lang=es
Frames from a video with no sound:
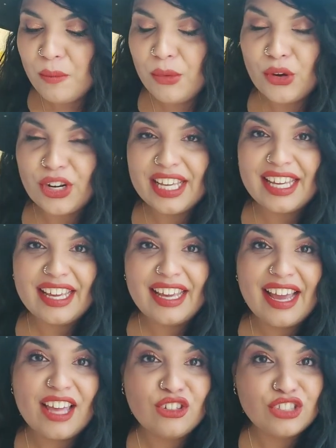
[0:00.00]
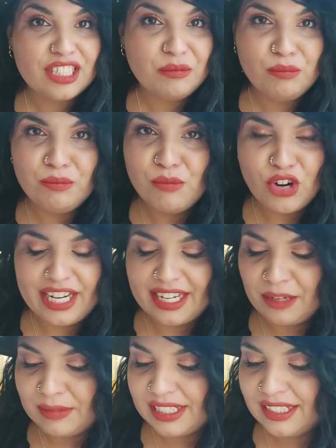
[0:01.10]
porque hay cosas
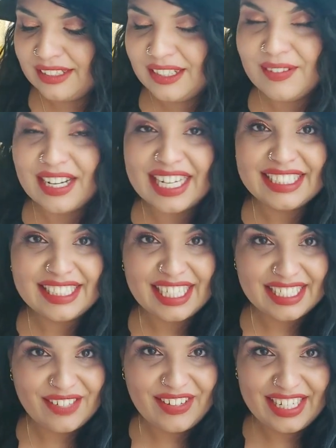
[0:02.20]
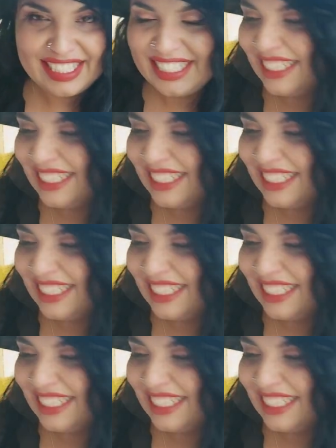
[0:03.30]
monérrimas, te va a encantar, ya verás.